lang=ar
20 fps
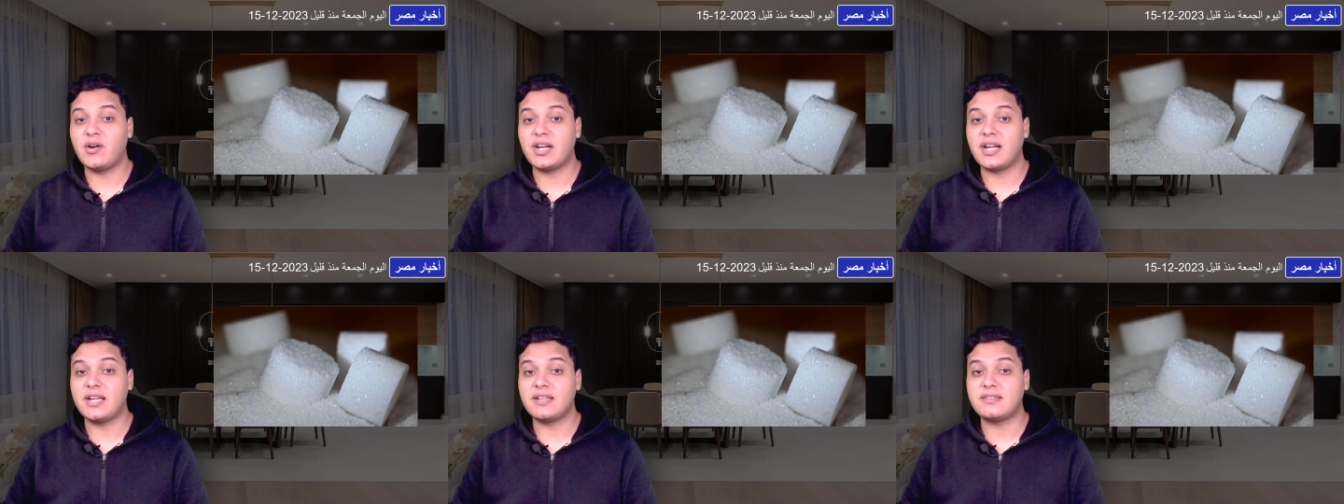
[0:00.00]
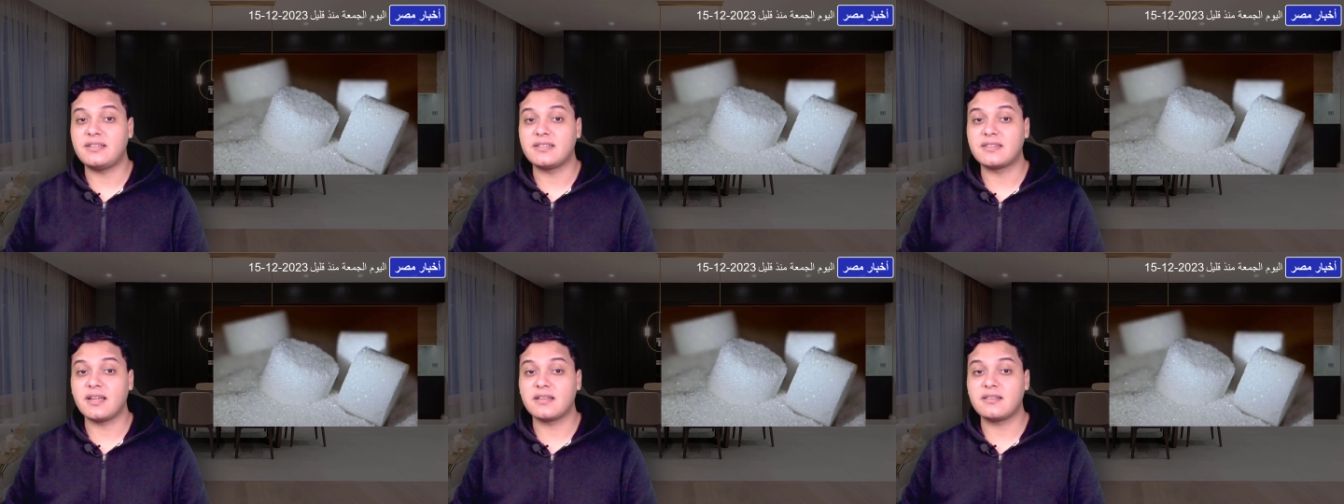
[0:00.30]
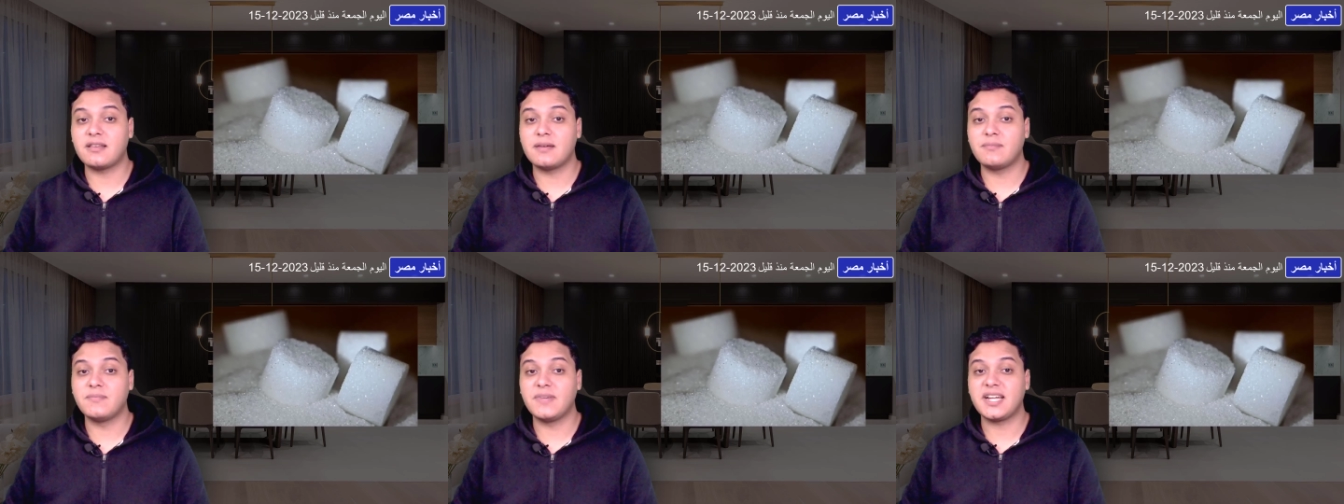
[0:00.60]
والتي
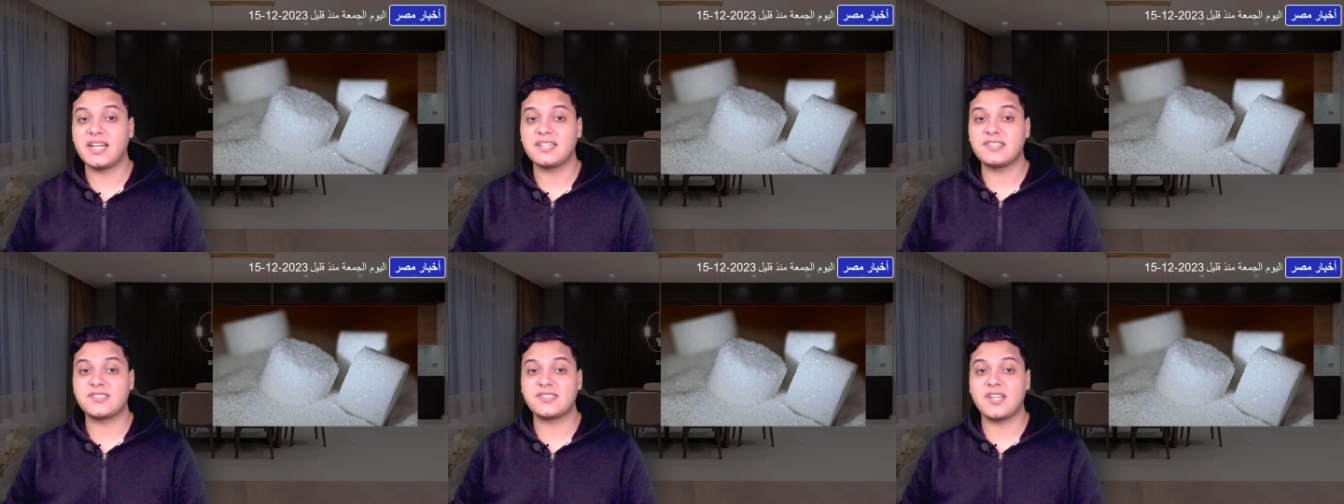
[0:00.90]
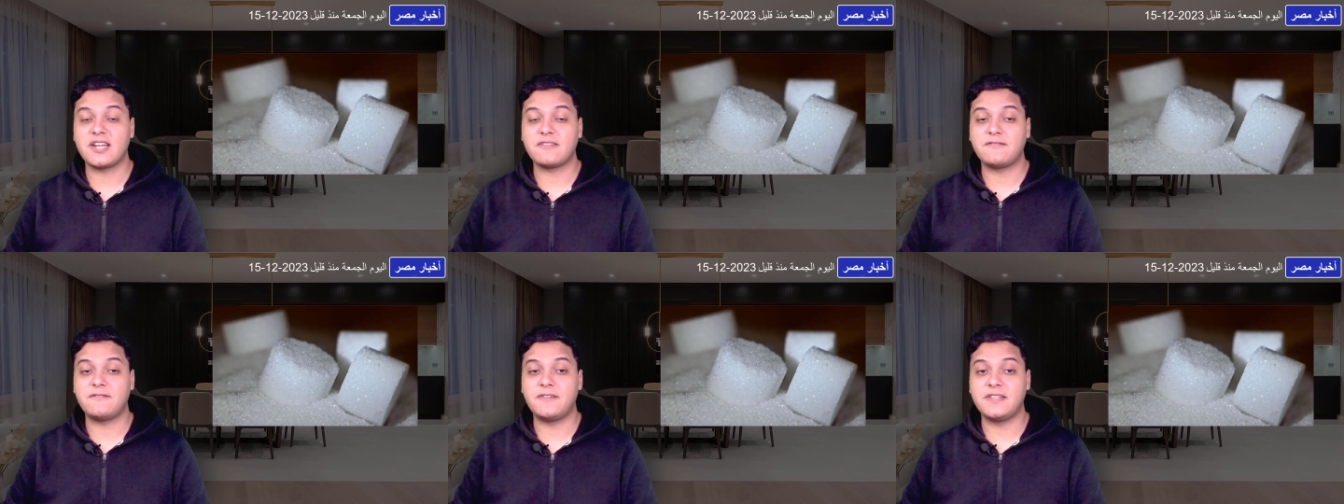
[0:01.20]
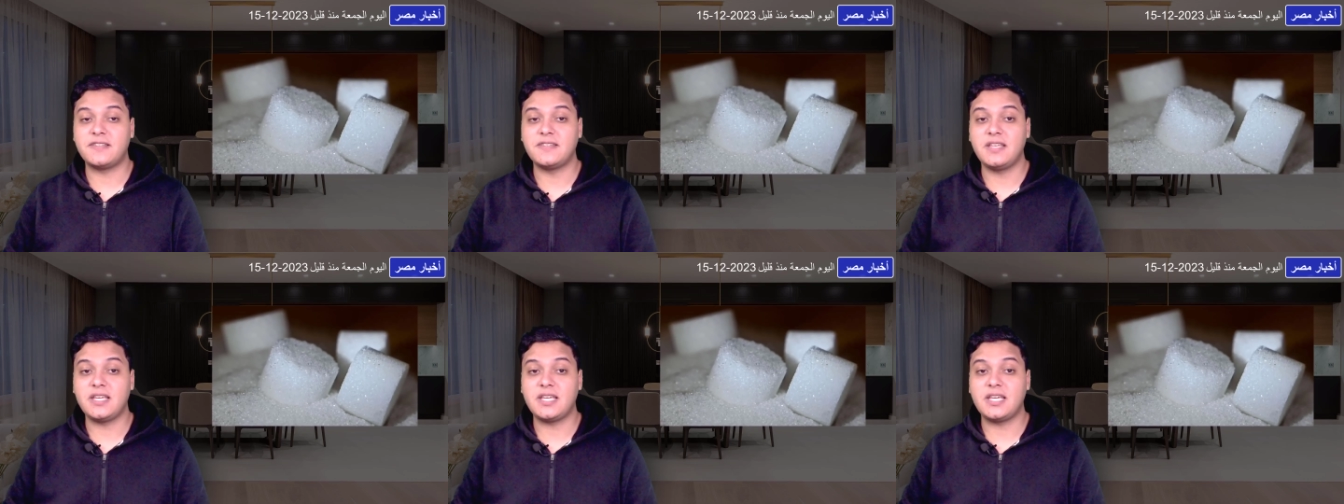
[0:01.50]
تضمنت صرف
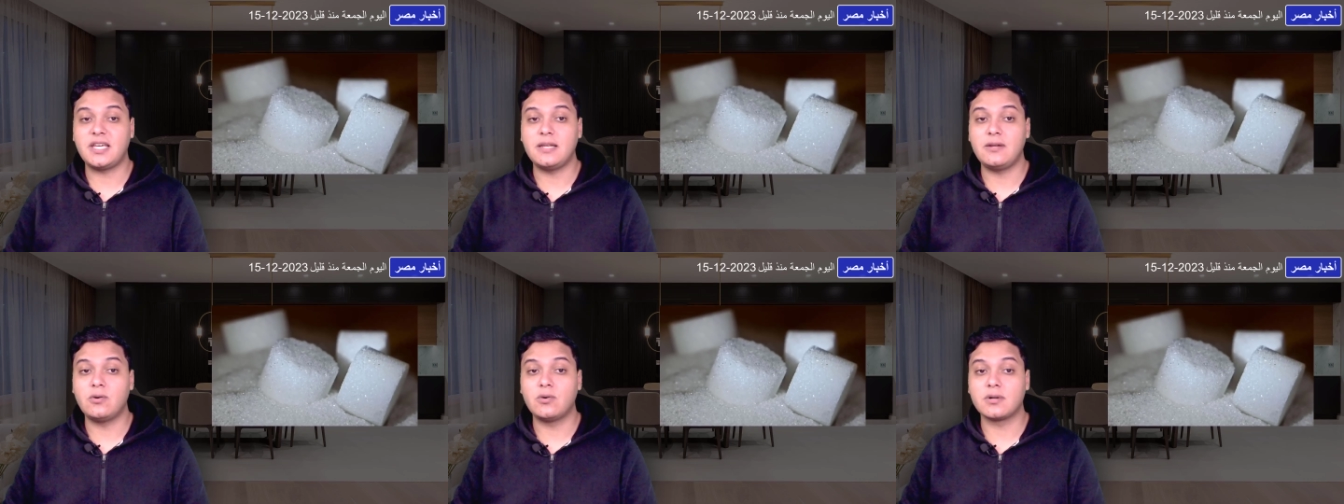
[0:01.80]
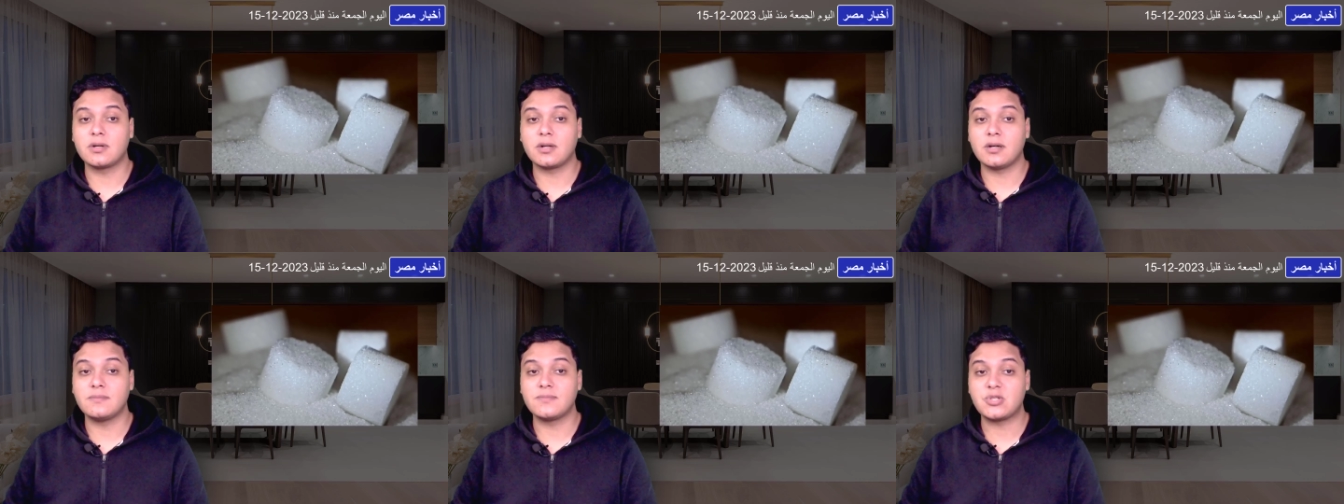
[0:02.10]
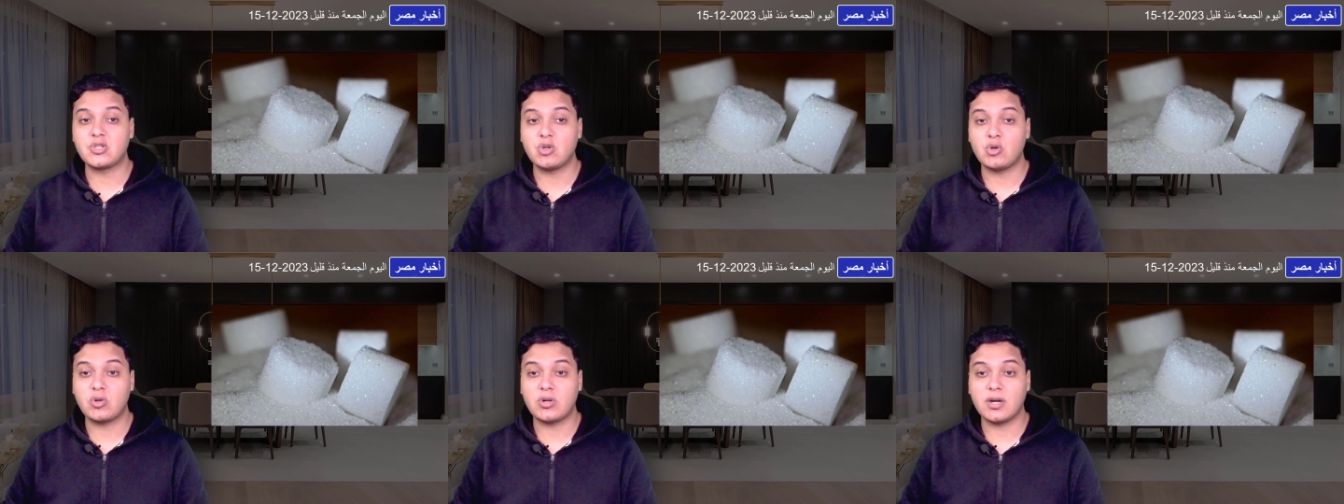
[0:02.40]
2 كيلو جرام
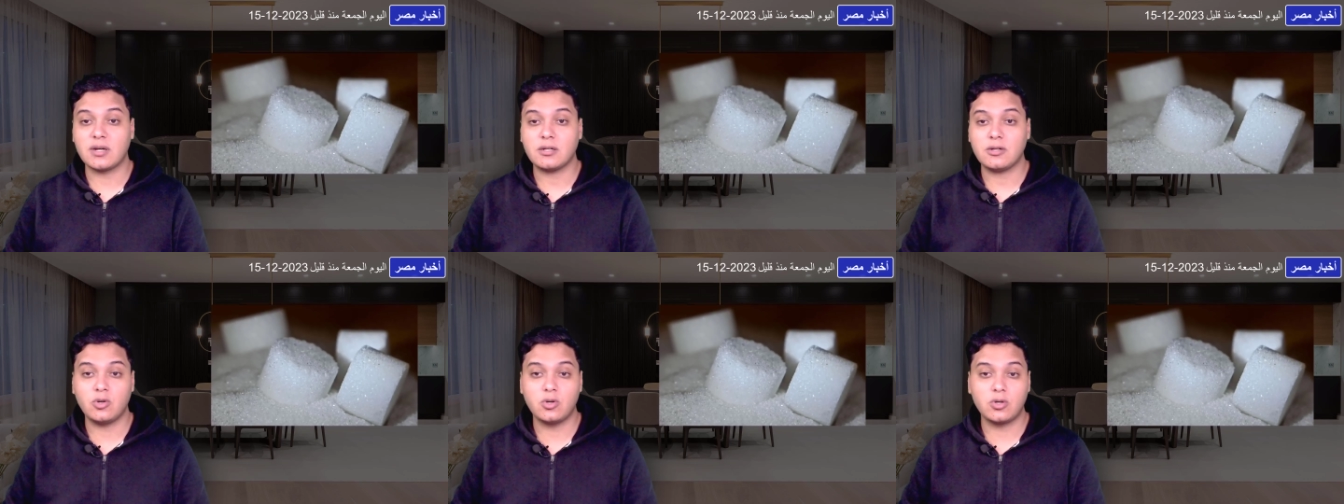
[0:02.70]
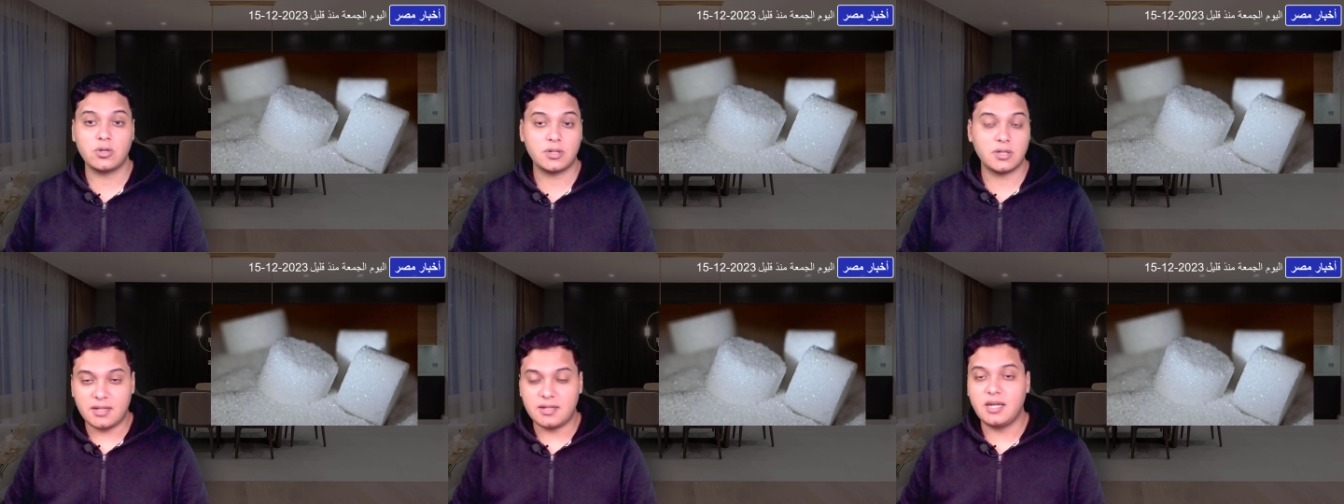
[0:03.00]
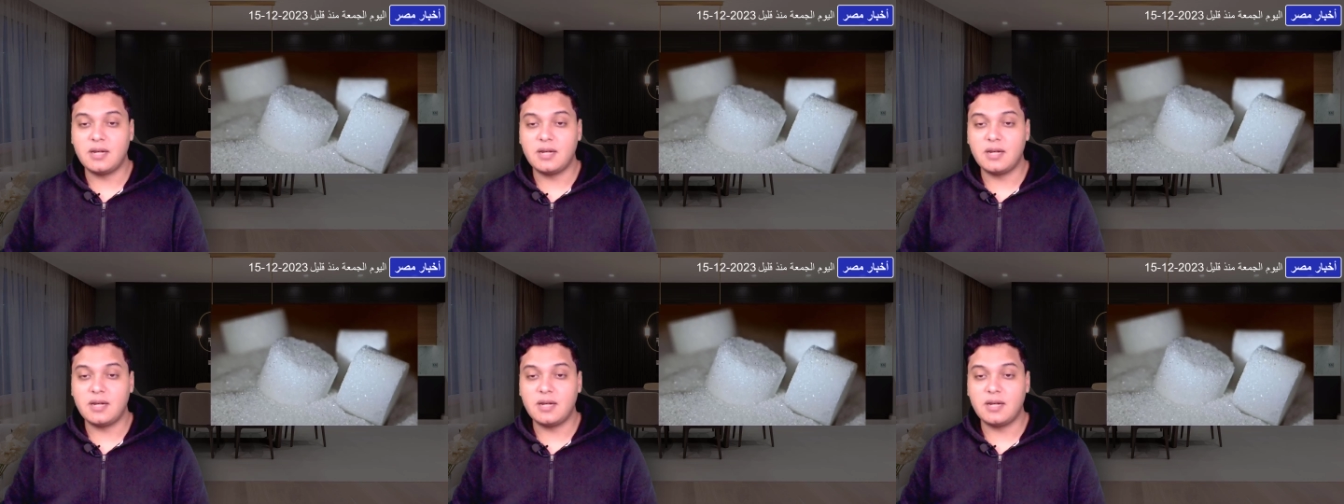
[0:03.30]
سكر حر